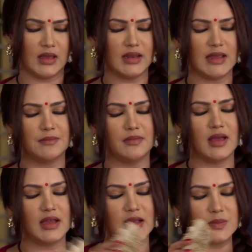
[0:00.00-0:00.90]
अरे
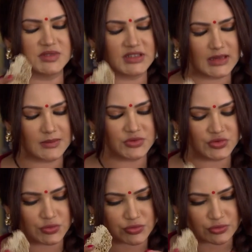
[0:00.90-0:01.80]
अम्मा कम से कम
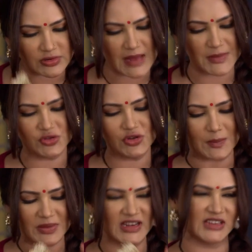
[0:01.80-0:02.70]
चुटकुला में तो
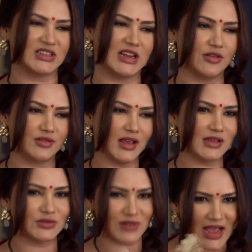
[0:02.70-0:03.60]
अपनी ना चलाओ
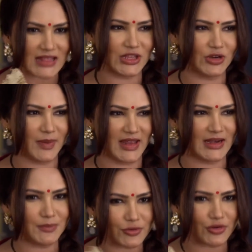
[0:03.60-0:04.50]
ना सुनान दे पहले
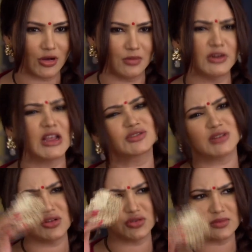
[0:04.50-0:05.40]
ना पूरो बेटा सुनाओ